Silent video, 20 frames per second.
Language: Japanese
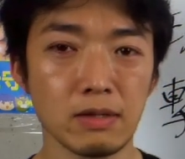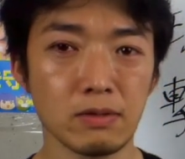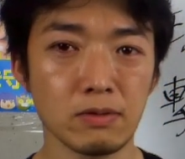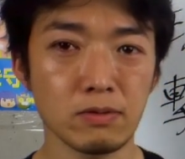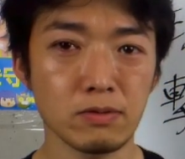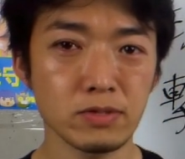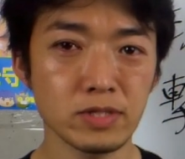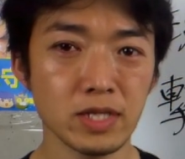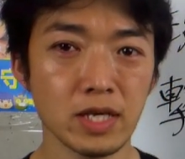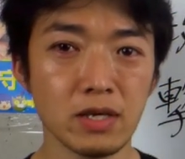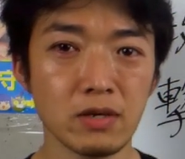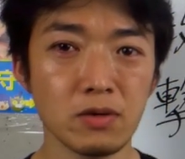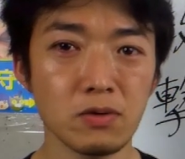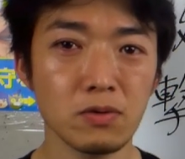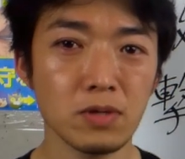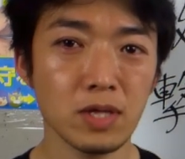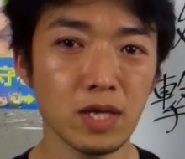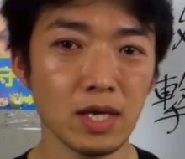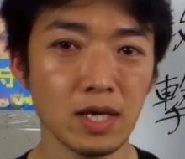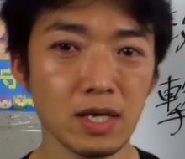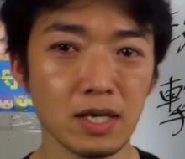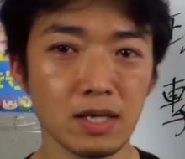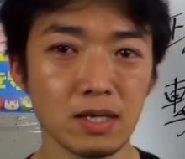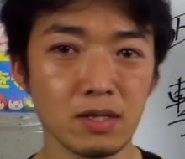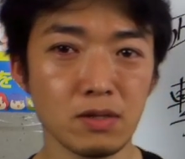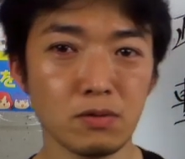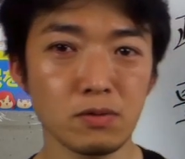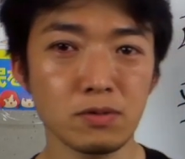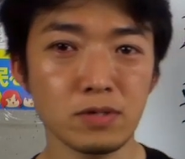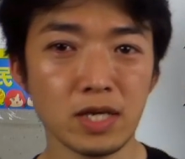不在票で
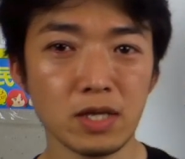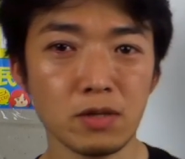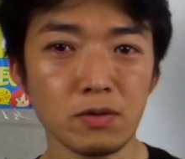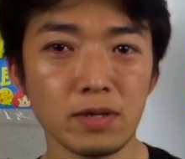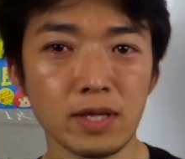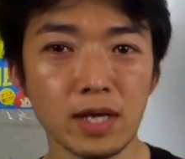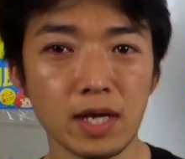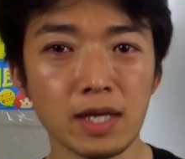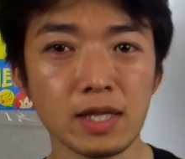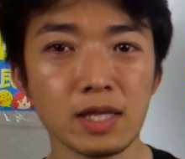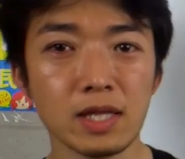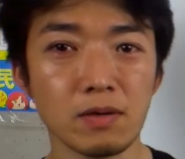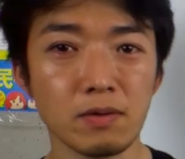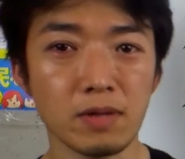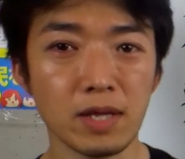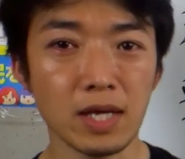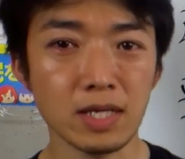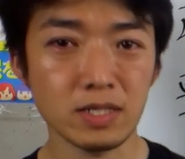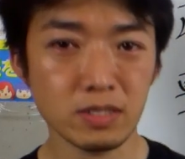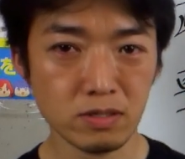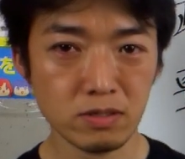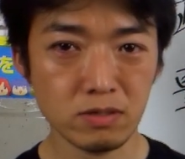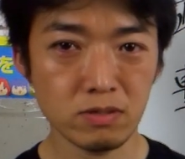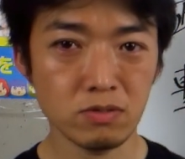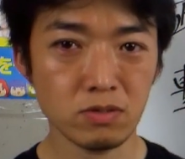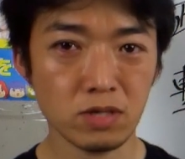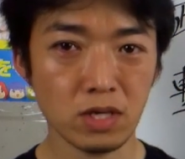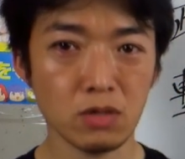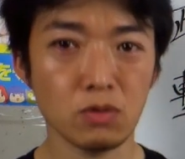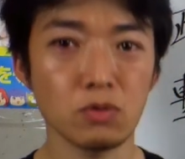受け取れなかったので、明日
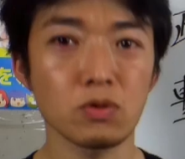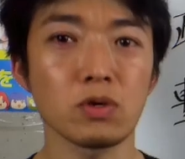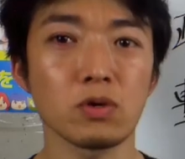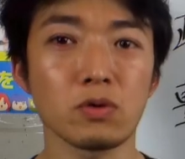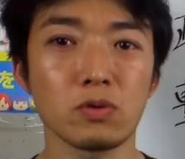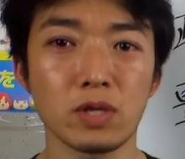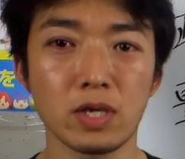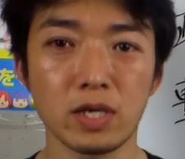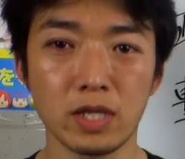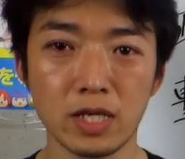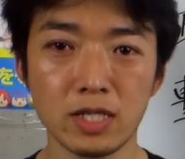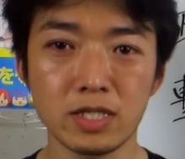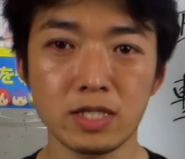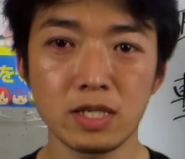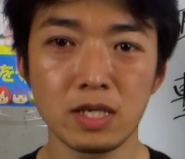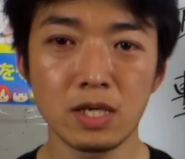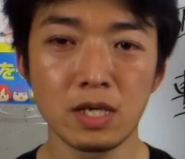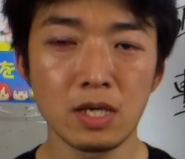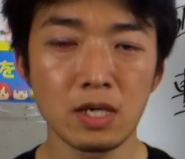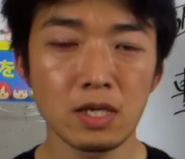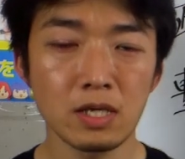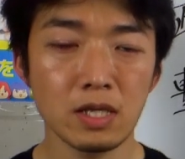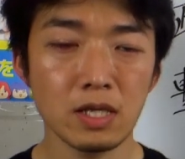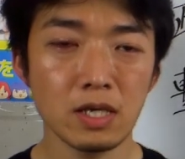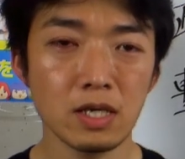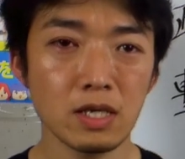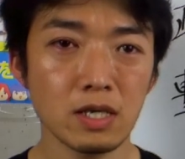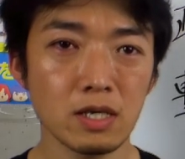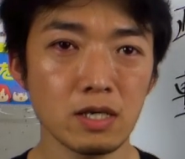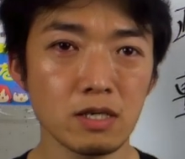受け取る予定です。
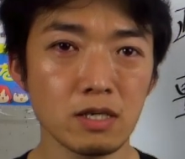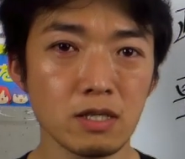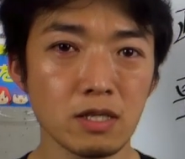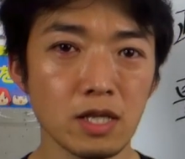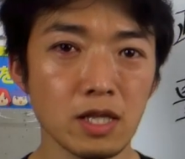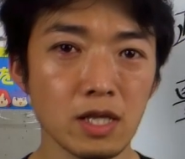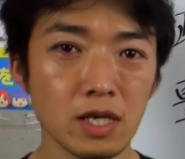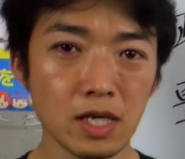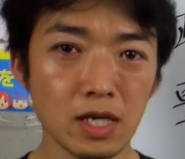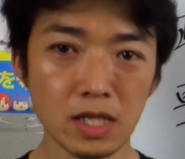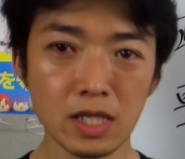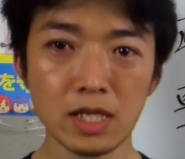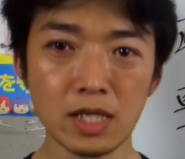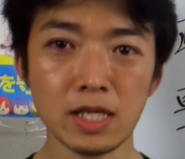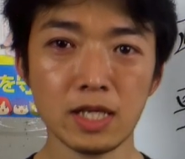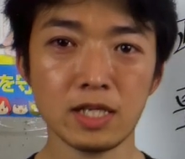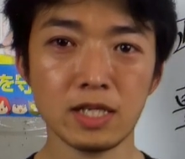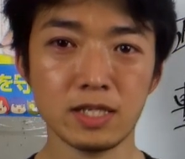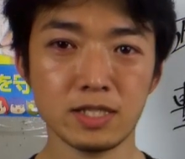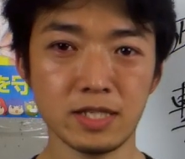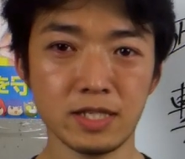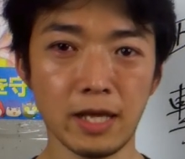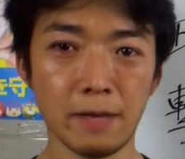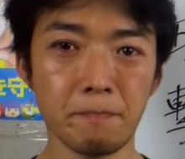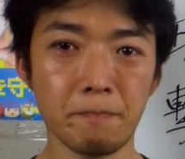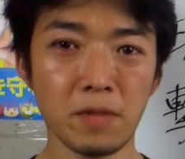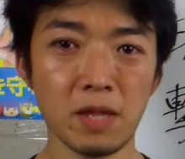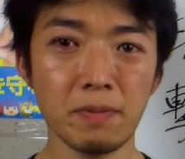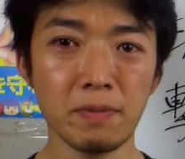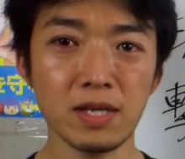で、なんだかんだでです
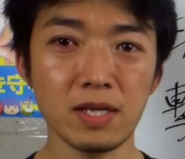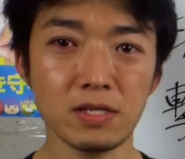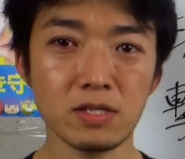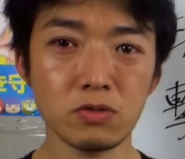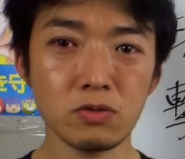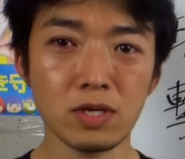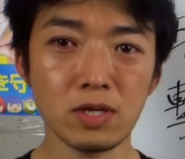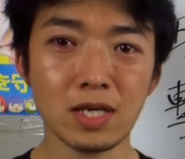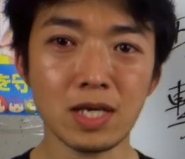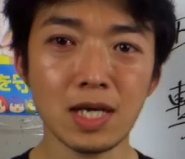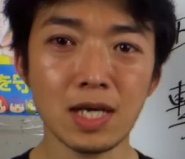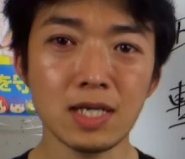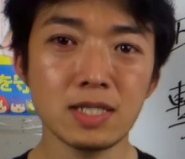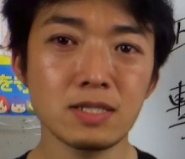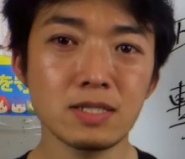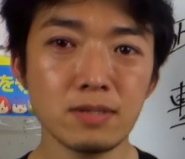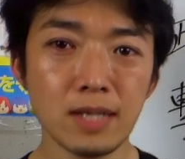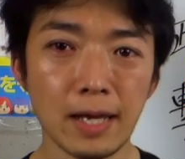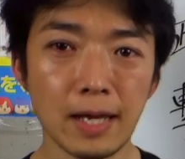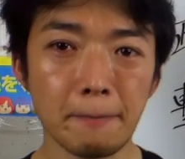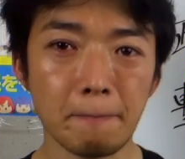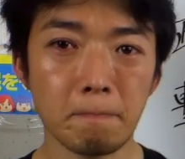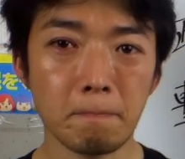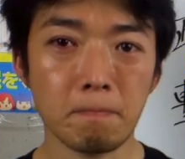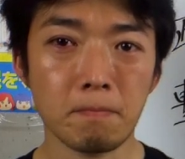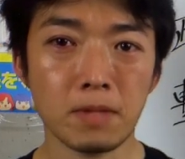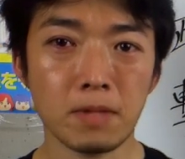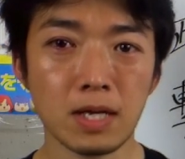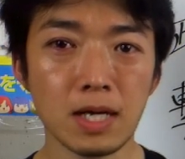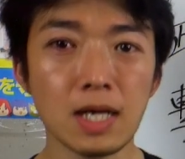ね、やっぱりちょっといっかげつぐらい
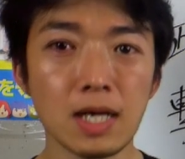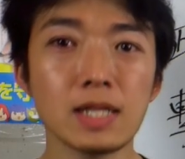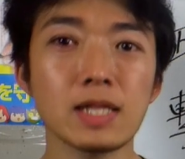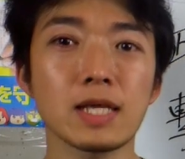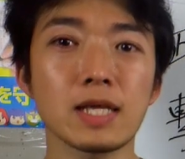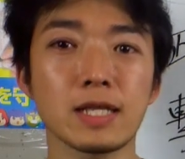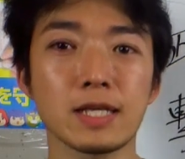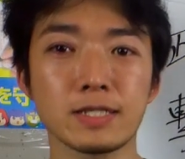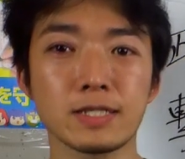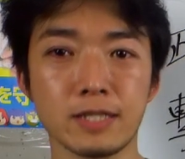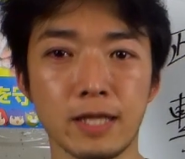かかったんです